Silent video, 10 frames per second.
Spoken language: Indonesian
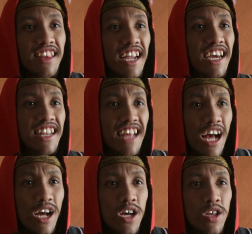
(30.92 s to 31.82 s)
Cari
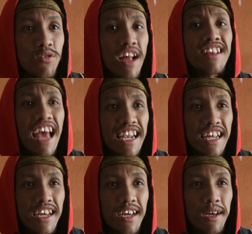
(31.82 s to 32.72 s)
kerja susah
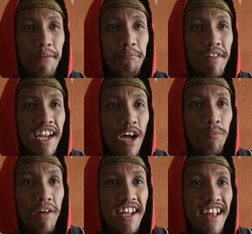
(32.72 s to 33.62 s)
sekali. Bener
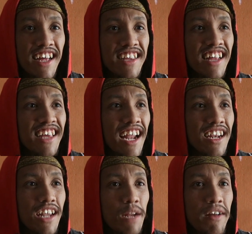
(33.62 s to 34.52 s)
aku pergi saja jalan-jalan
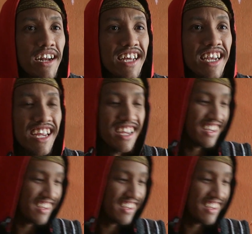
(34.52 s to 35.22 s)
daripada di sini.